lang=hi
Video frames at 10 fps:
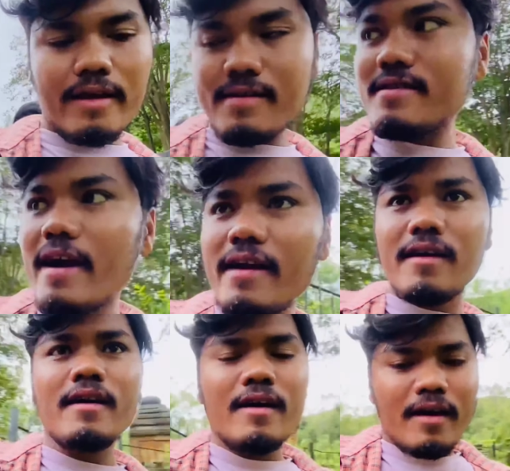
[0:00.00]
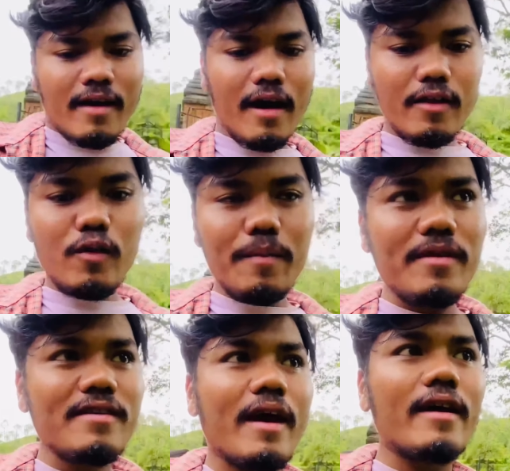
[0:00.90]
के साइड घर तो अभी
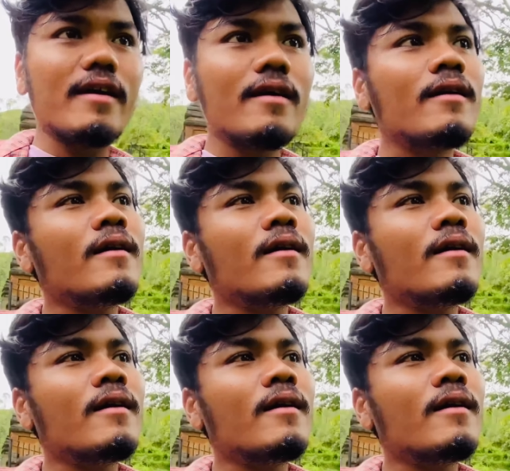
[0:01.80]
नहीं जाएंगे